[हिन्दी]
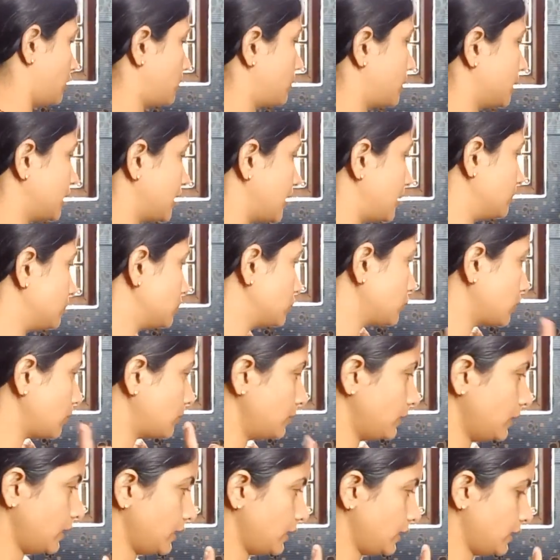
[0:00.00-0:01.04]
और बादाम तो
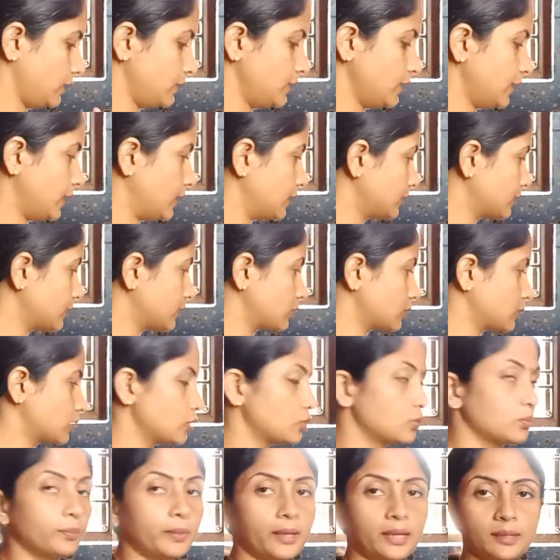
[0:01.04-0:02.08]
अभी है निकाल के
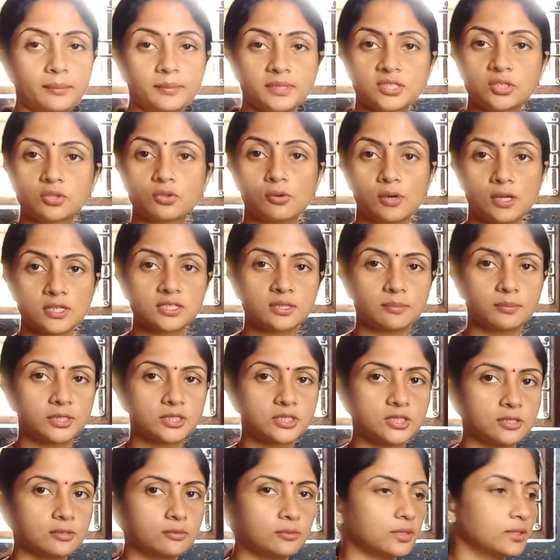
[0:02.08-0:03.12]
रखी हूँ पहले में से थोड़ा सा
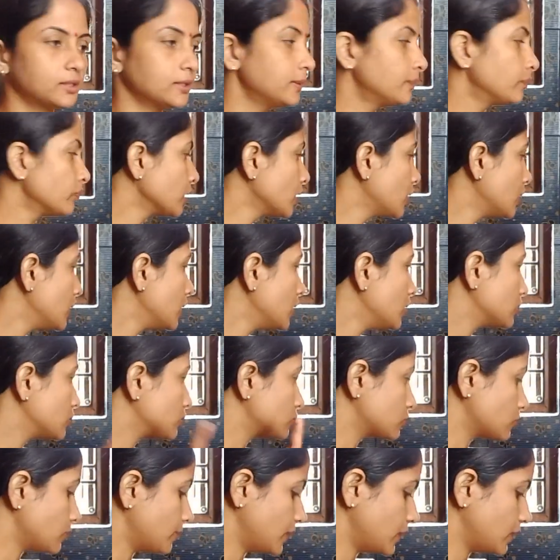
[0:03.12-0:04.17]
बचा हुआ था
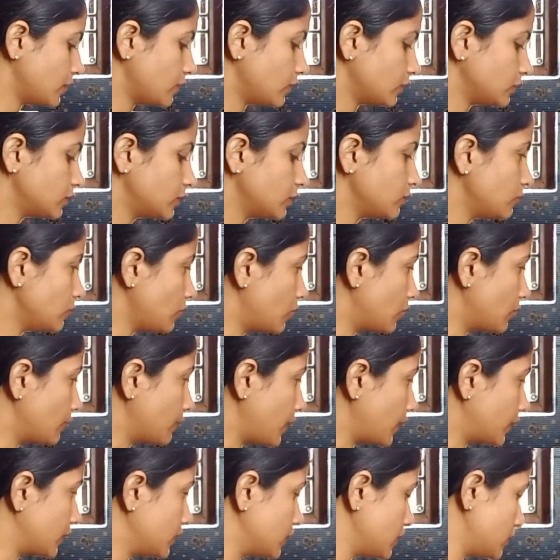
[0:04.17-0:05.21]
तो उसको मैंने रख दी हूँ
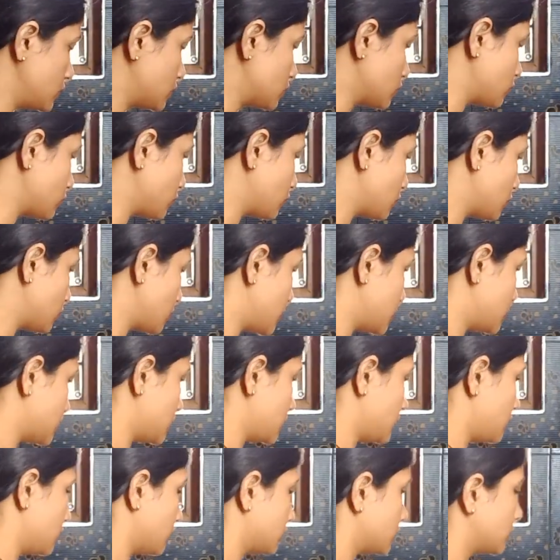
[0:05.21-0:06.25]
और बाकी इसको तो
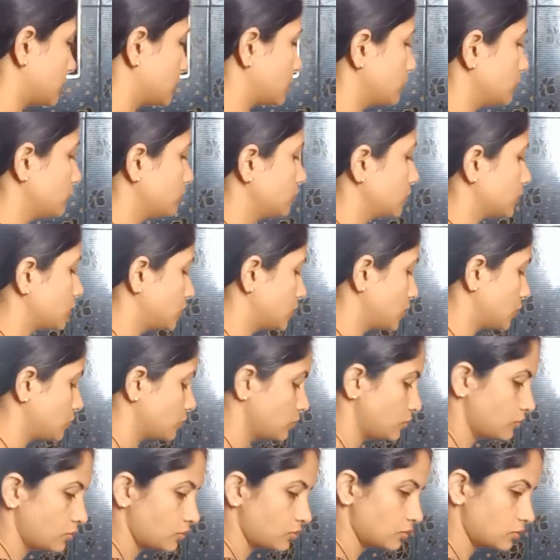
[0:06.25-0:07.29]
ऐसे ही रख देती हूँ तो
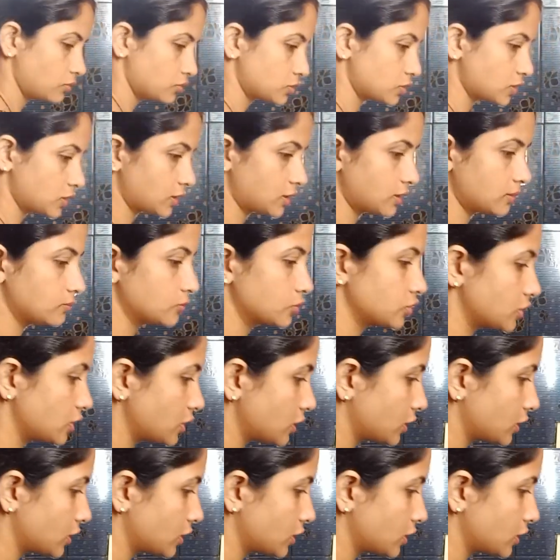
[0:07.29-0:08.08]
तीनों को क्लोज करके मुझे